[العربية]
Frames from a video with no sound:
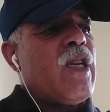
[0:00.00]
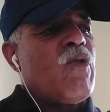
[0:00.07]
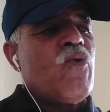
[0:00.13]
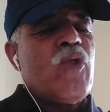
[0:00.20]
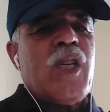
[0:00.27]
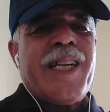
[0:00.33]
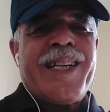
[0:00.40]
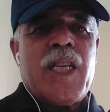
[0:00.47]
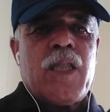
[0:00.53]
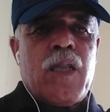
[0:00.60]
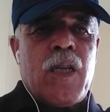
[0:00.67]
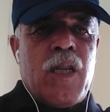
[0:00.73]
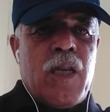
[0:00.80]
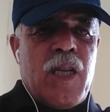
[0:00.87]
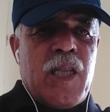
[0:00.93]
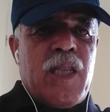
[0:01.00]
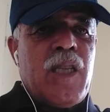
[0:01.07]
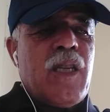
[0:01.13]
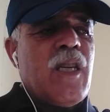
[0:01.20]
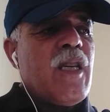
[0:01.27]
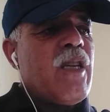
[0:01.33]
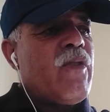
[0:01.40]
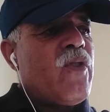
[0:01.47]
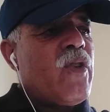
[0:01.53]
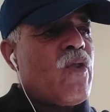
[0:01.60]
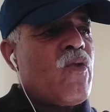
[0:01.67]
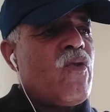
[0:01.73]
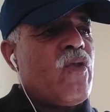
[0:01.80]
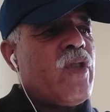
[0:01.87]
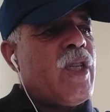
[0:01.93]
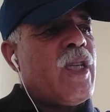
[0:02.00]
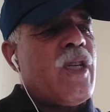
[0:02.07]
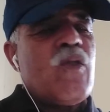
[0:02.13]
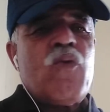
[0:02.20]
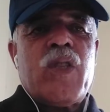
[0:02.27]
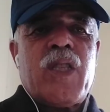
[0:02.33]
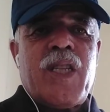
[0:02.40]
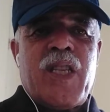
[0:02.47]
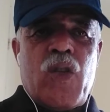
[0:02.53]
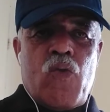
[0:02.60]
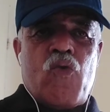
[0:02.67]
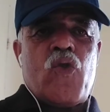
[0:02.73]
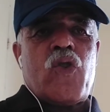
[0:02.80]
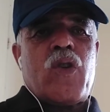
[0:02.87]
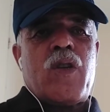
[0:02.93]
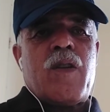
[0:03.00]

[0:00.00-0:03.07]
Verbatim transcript: هناك تلاقي في الرؤية والتصور